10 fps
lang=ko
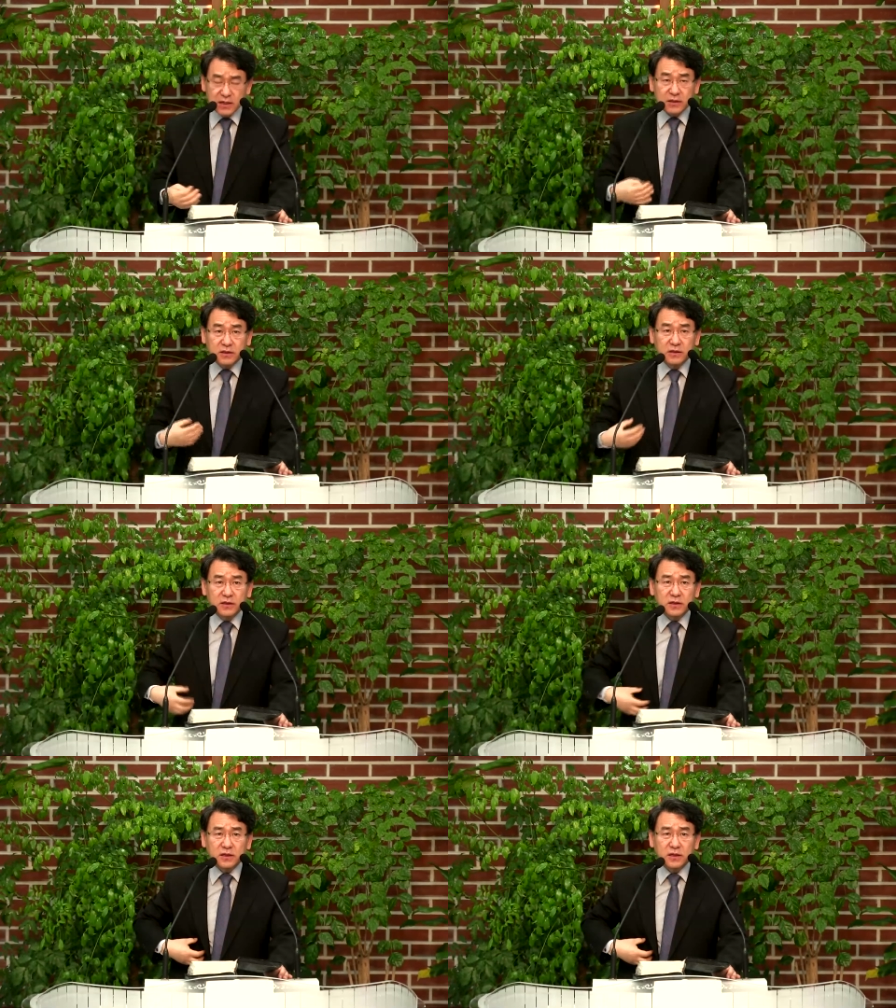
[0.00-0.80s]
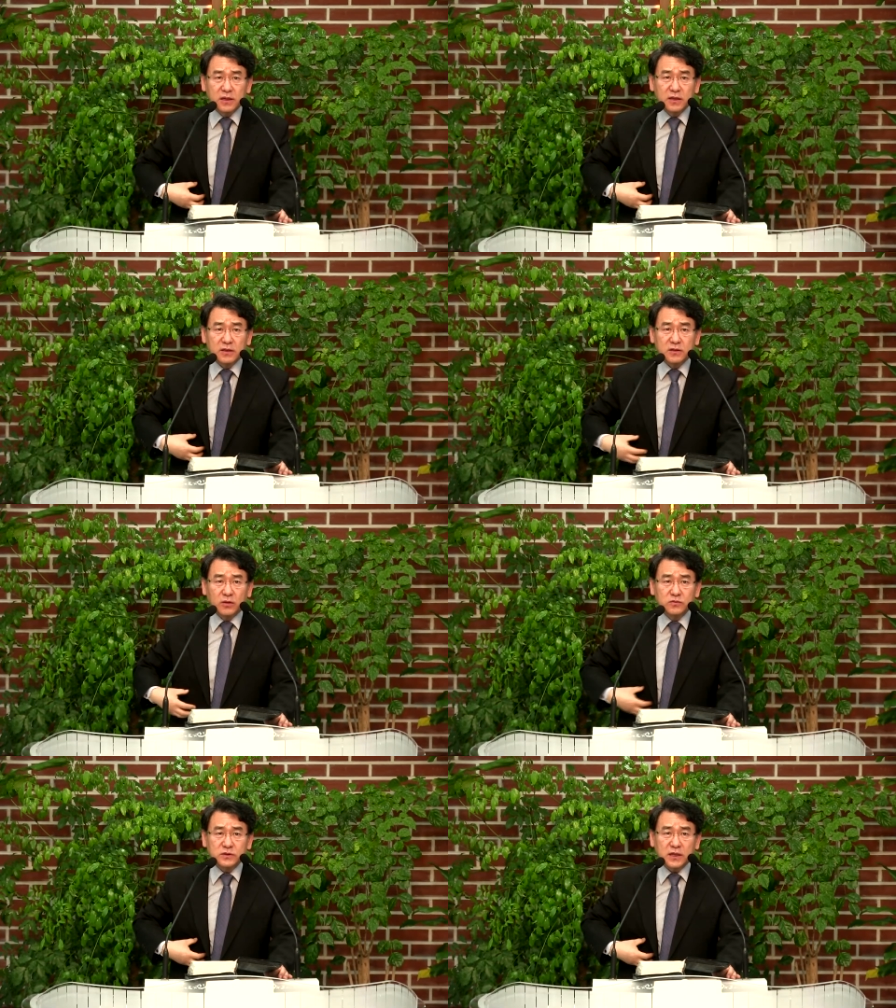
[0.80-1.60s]
그 일이
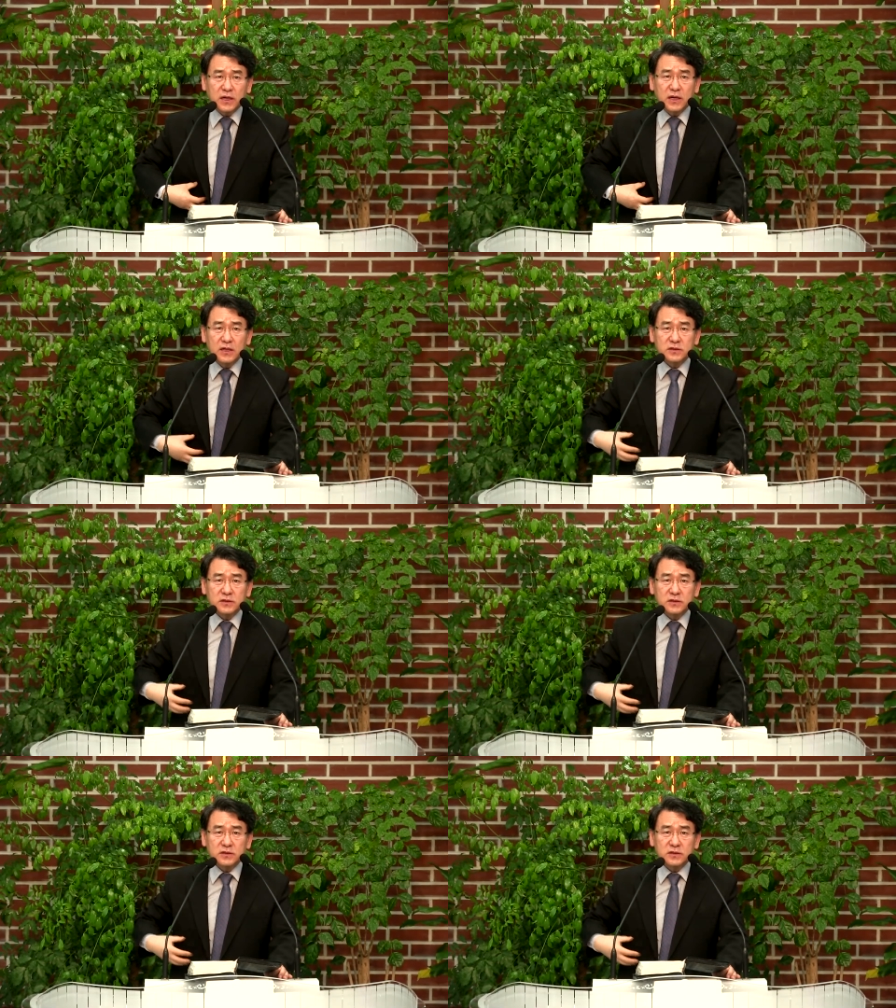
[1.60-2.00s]
너무나